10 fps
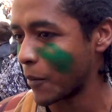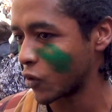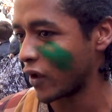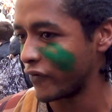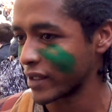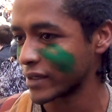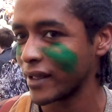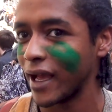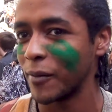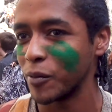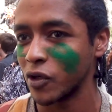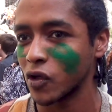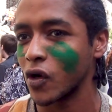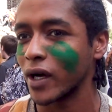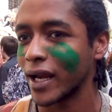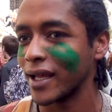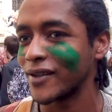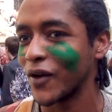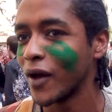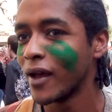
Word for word: non lo avvertiamo in modo concreto,